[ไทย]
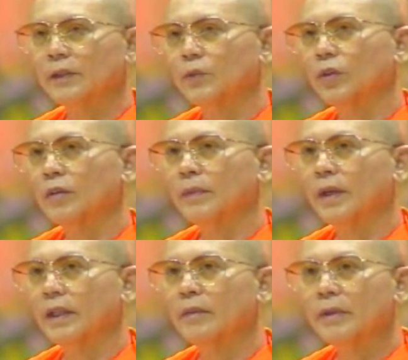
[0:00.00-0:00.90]
นาตัวขึ้น
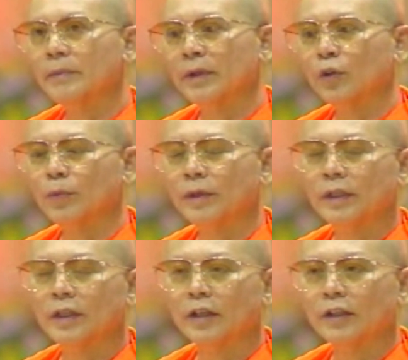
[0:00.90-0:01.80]
มา แล้วมีมโนป
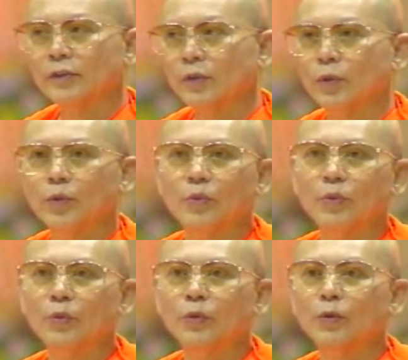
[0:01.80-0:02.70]
ณิธานที่สู
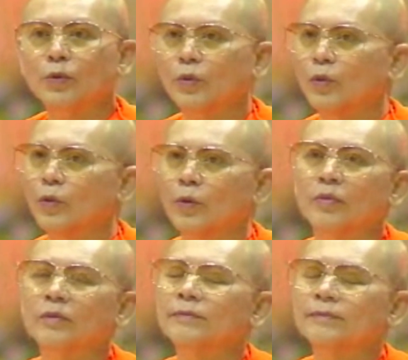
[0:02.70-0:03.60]
ง ส่ง
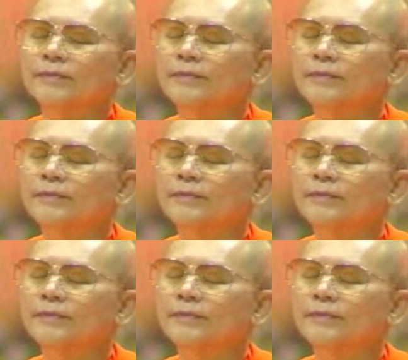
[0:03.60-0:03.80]
ง